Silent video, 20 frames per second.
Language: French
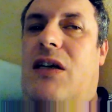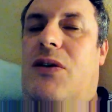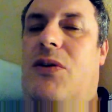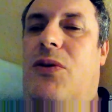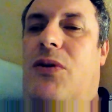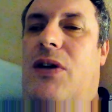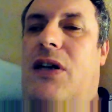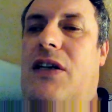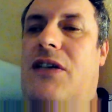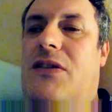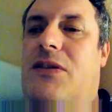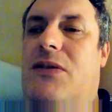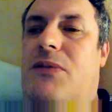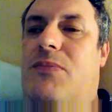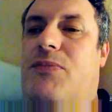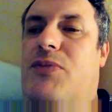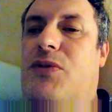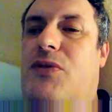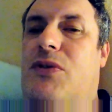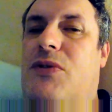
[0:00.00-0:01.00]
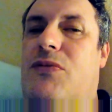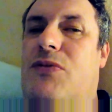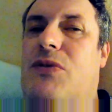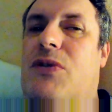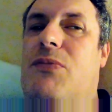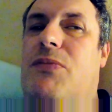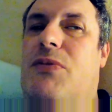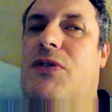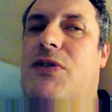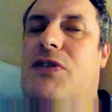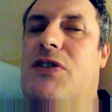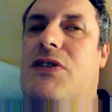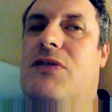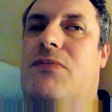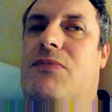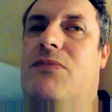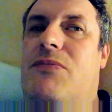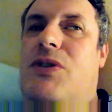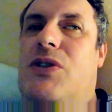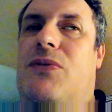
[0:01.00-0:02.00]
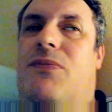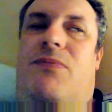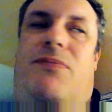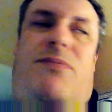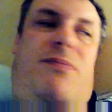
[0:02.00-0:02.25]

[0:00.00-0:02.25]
correct pour que vous compreniez. Bon.